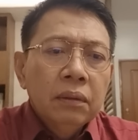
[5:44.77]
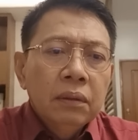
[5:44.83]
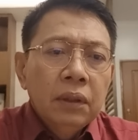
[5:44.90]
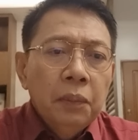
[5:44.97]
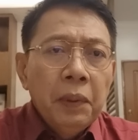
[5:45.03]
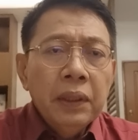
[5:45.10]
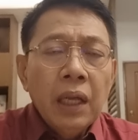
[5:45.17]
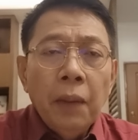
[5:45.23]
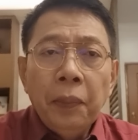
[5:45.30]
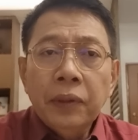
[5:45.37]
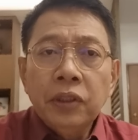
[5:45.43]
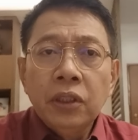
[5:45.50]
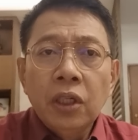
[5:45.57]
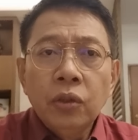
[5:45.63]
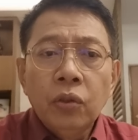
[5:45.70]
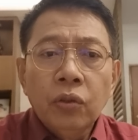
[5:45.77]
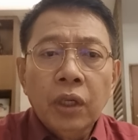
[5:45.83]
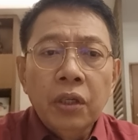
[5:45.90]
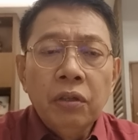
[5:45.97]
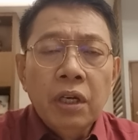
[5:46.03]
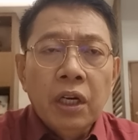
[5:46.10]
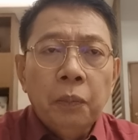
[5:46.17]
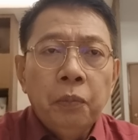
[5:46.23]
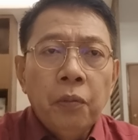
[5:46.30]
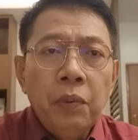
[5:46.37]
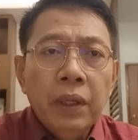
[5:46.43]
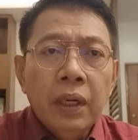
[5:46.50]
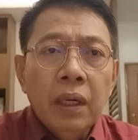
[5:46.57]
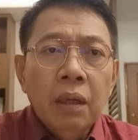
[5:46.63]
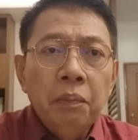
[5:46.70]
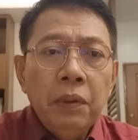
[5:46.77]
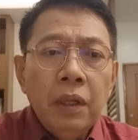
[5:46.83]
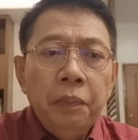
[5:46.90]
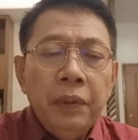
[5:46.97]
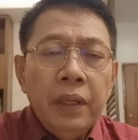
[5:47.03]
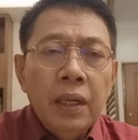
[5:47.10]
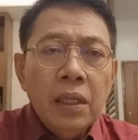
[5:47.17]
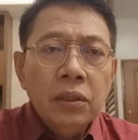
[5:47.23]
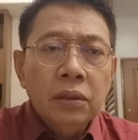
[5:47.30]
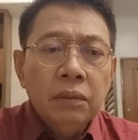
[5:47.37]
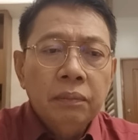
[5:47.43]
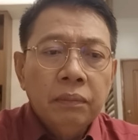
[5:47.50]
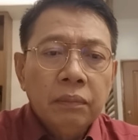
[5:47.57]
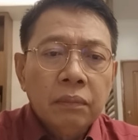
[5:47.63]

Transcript: Di ba dapat senador kayo ng Republika ng Pilipinas?